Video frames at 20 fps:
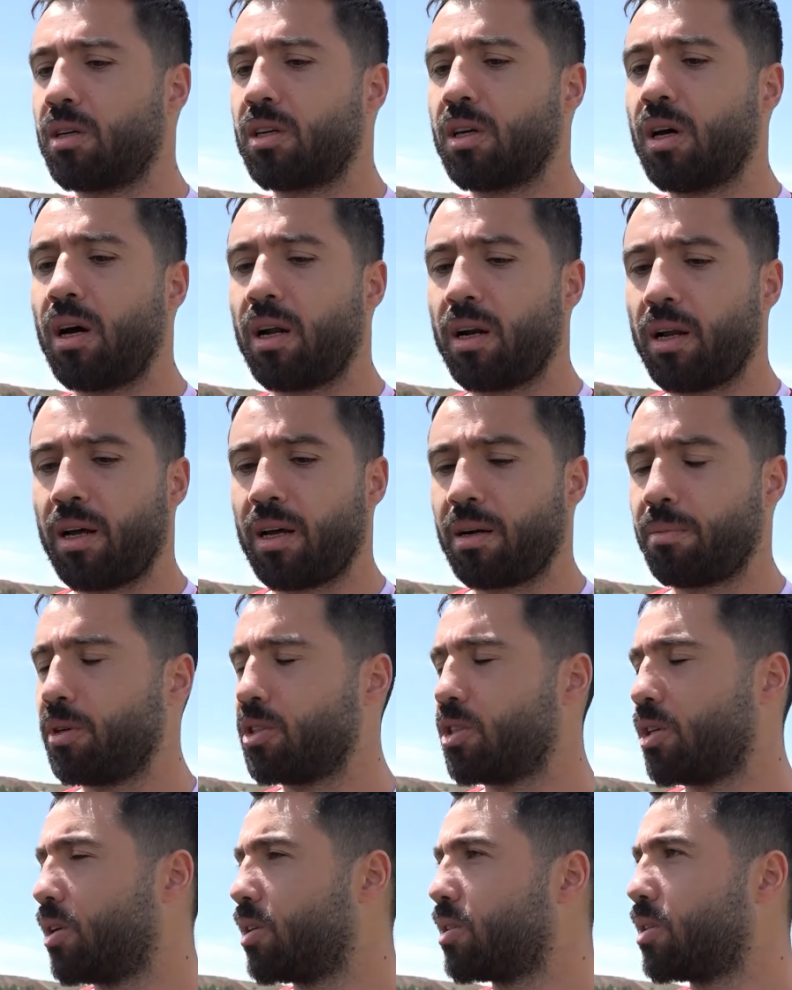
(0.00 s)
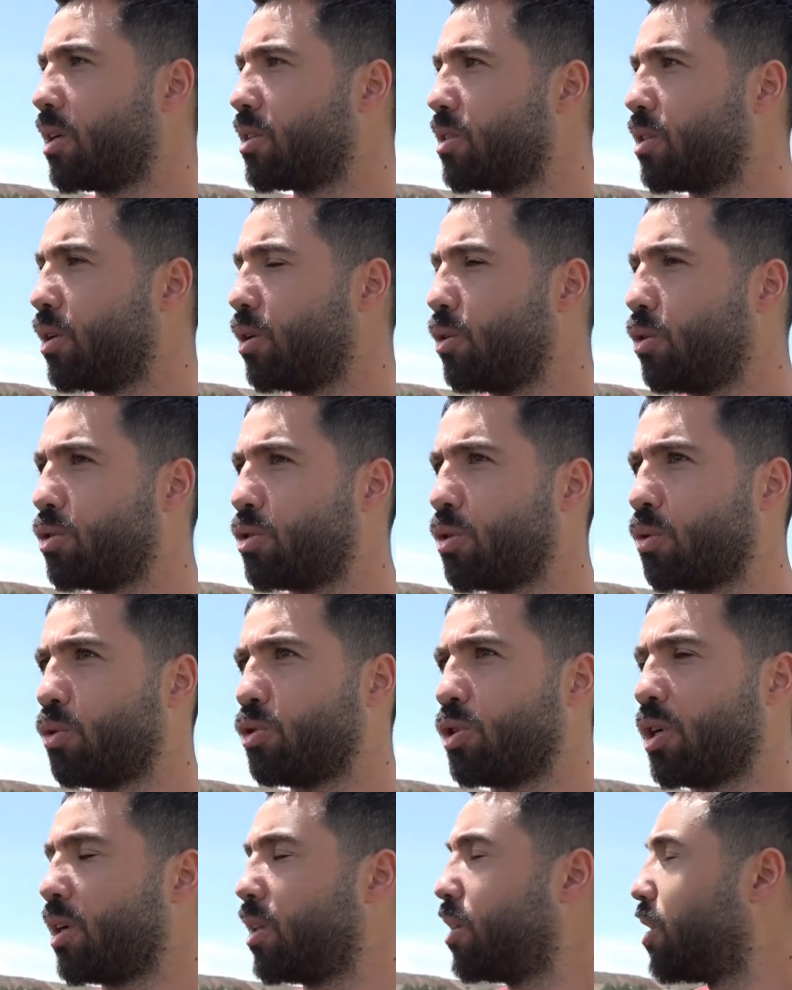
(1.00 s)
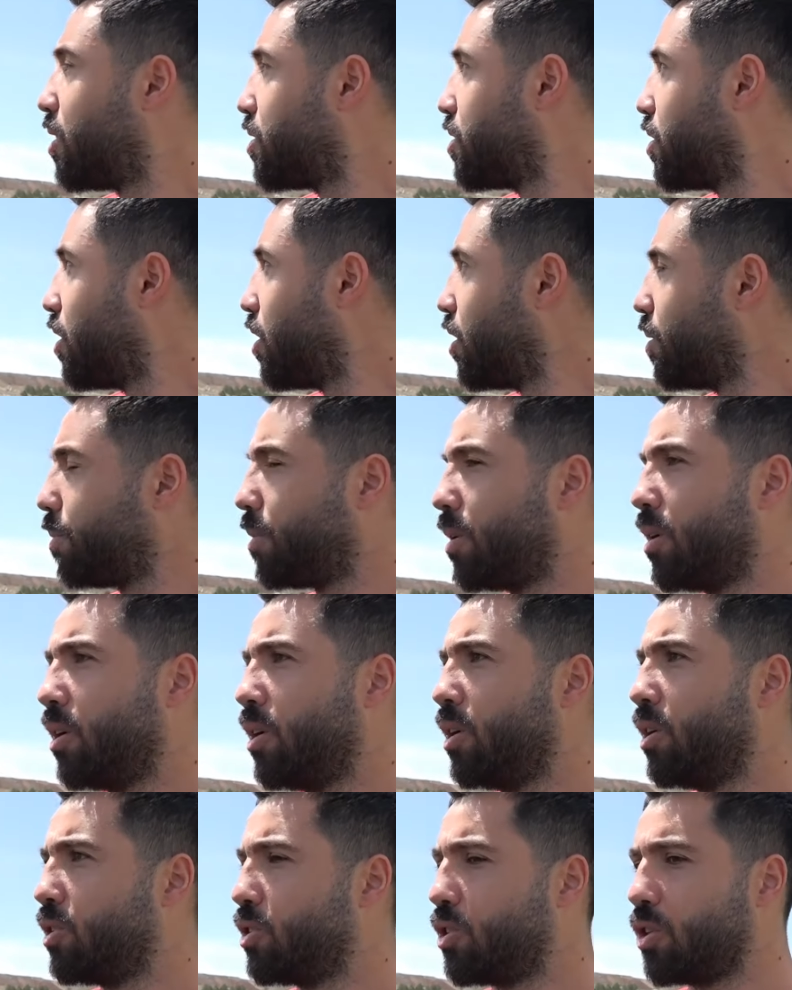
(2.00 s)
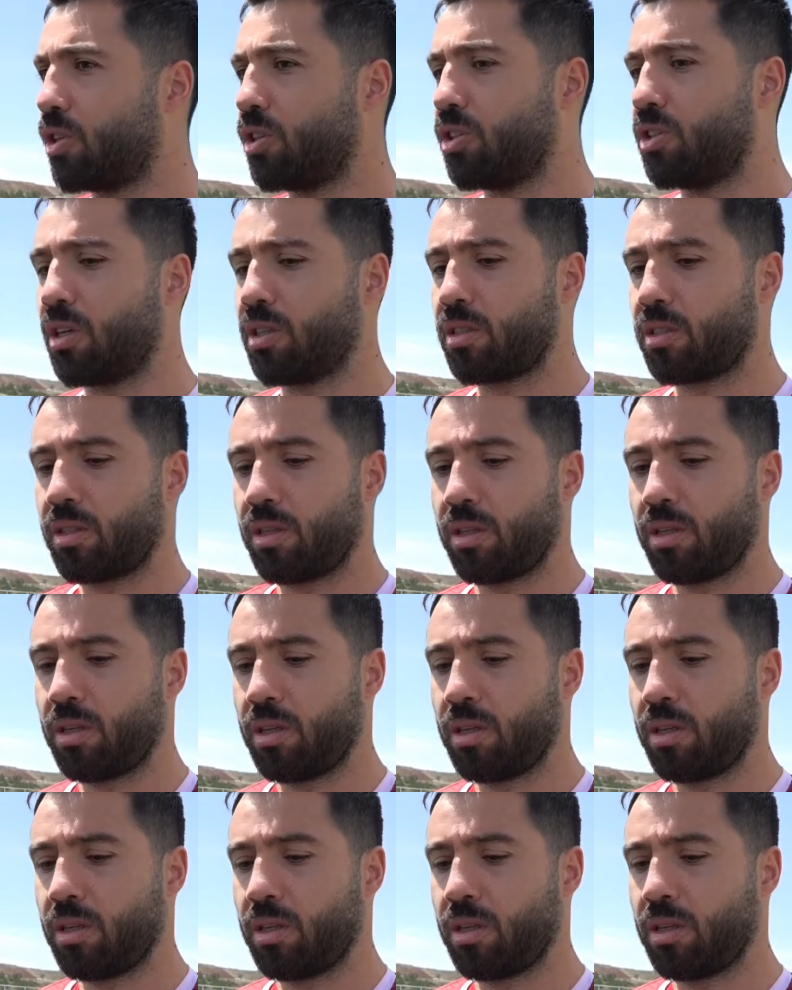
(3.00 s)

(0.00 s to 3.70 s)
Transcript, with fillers: her, her maça nasıl hazırlanıyorsak o şekilde hazırlanıp çıkacağız.